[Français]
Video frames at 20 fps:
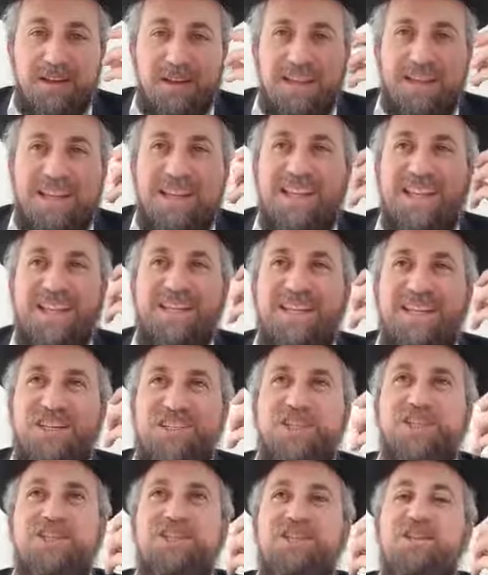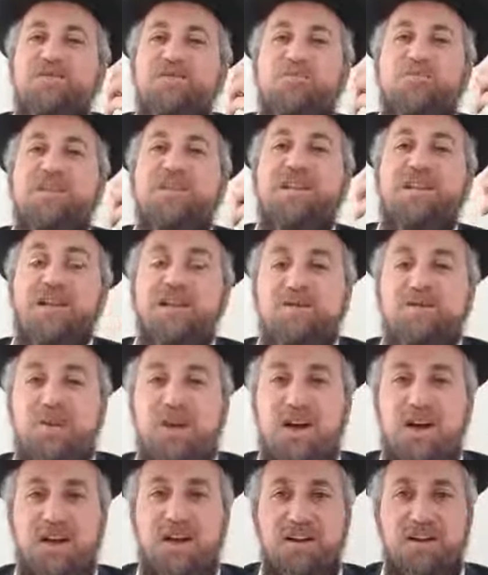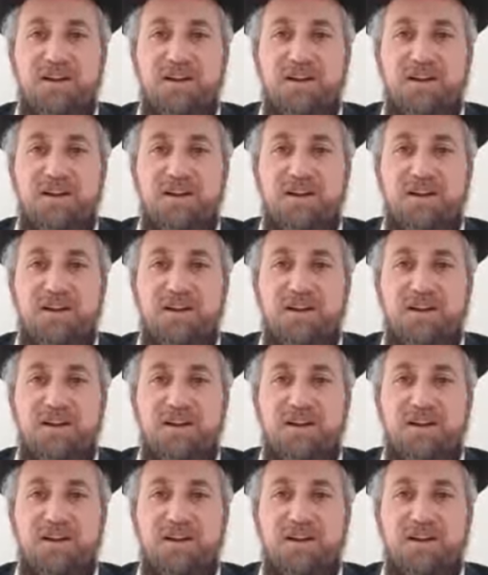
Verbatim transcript: Guidanaché, c'est l'oubli de la Torah.